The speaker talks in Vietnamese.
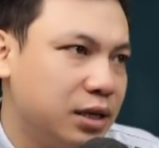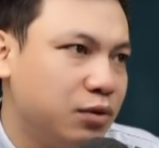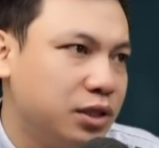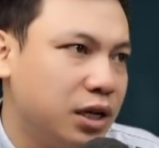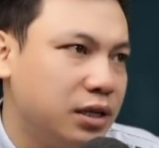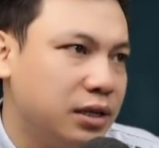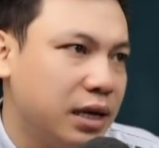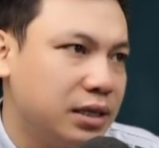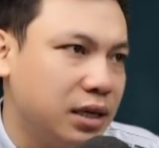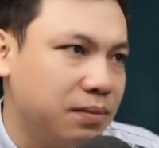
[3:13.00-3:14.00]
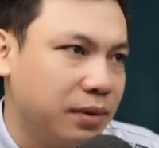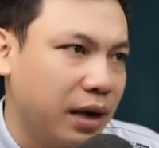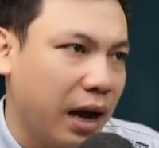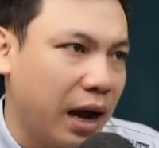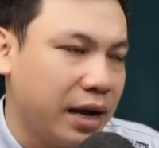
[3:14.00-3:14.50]
Bà Đỡ vừa ở trong
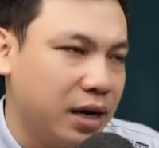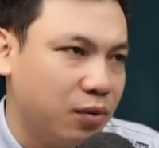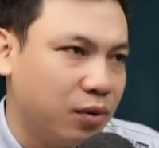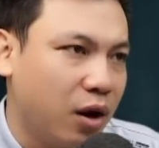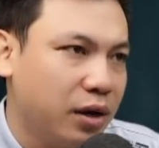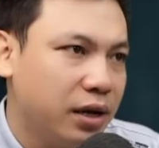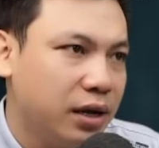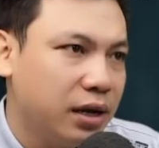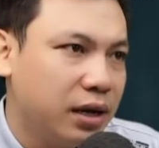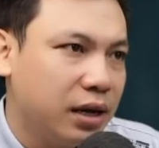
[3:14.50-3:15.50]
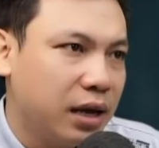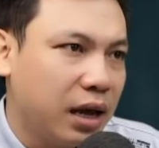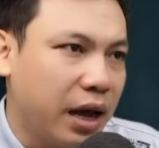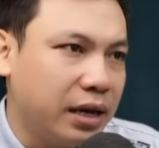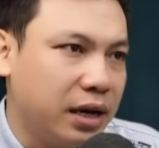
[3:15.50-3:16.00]
buồng ra, ông Thân vội vã
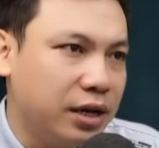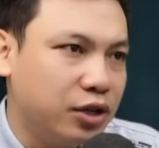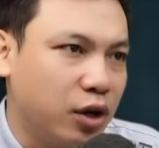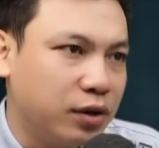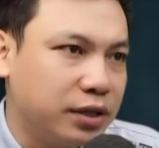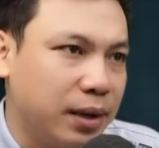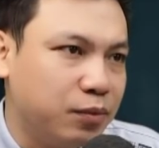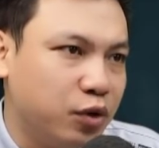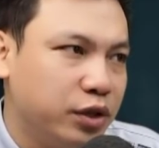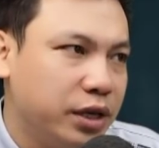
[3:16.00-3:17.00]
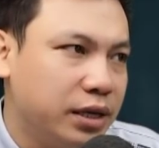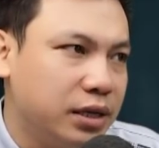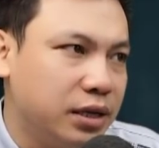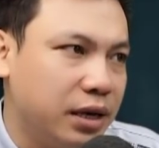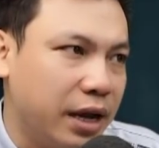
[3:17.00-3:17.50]
mời niềm nở. Bà
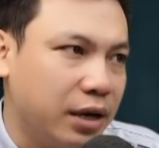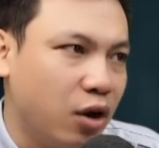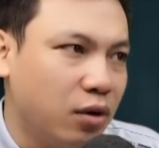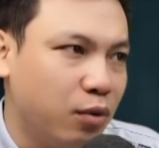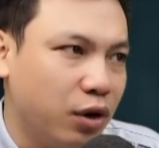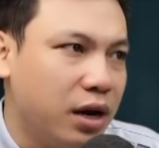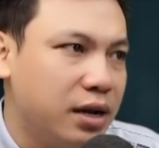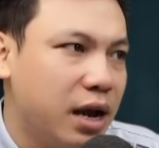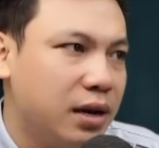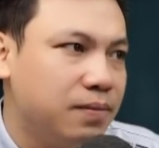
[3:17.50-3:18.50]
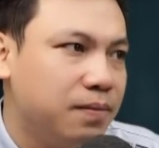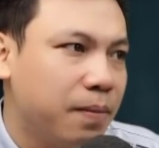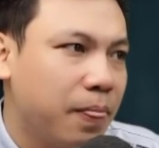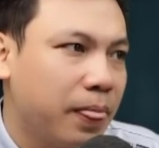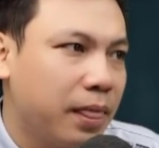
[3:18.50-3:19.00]
Mai và bác xã đi sau,
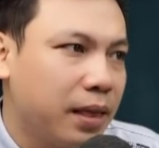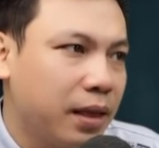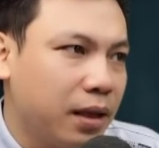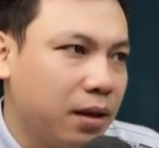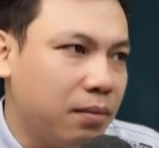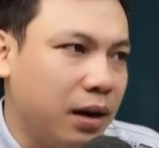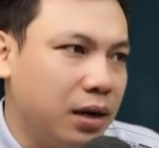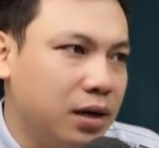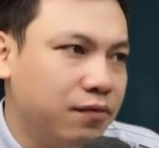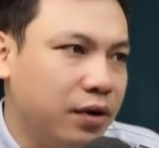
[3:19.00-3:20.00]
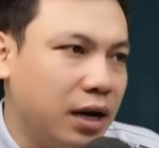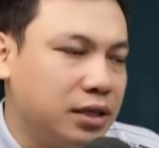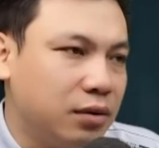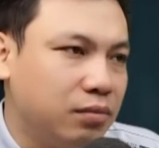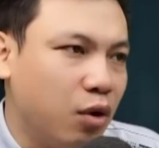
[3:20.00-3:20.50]
mặt ù rũ như là hoa
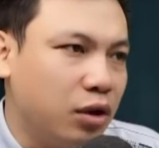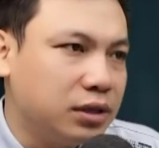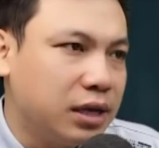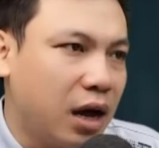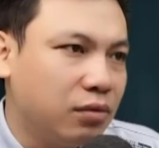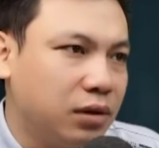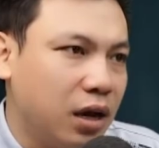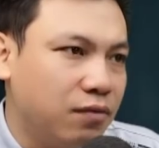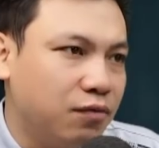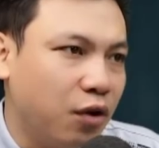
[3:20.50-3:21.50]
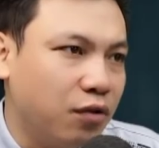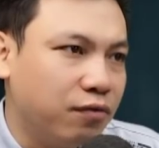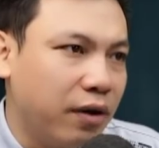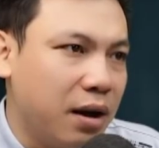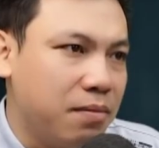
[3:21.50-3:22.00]
dưới nắng. Hai người
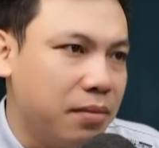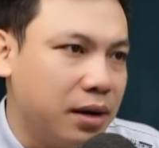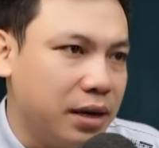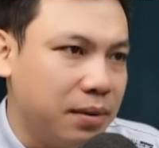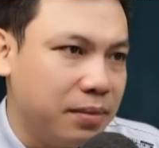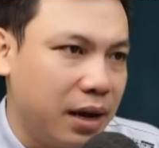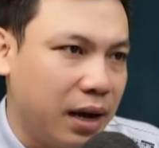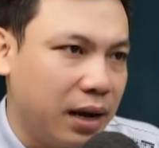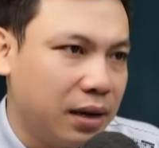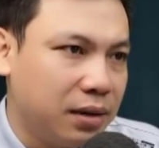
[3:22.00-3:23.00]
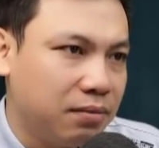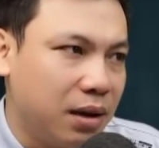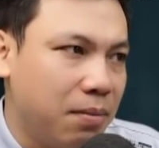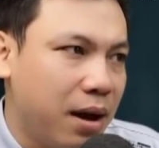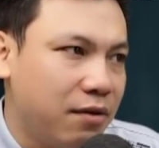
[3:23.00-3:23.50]
ngồi xuống ngưỡng cửa, tay để
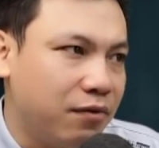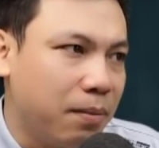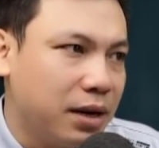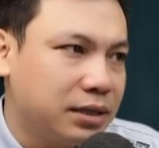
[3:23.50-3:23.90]
thõng bên đùi.